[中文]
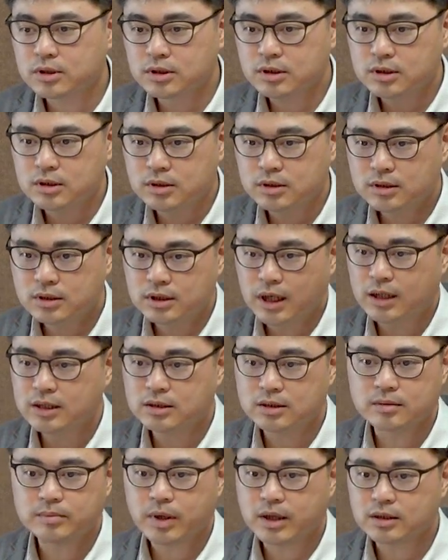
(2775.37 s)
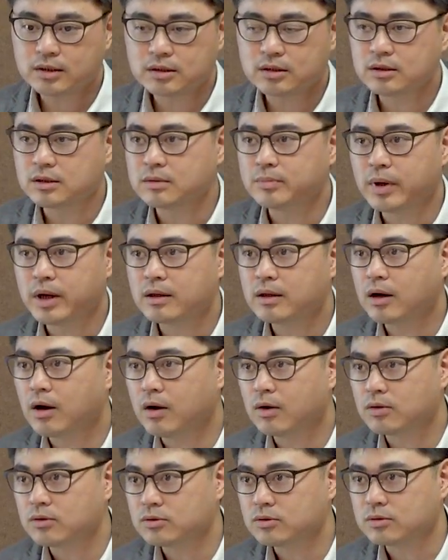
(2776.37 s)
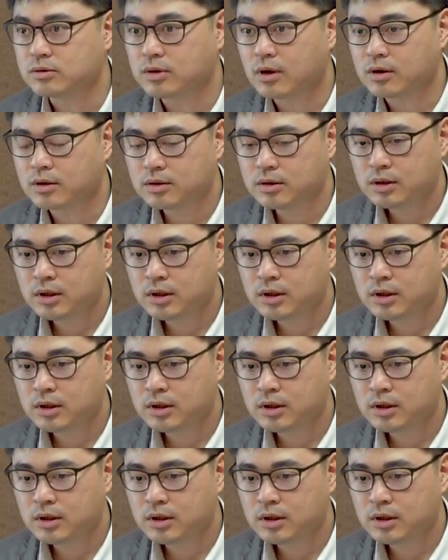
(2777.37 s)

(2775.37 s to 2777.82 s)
是三十倍、四十倍的后聚浓，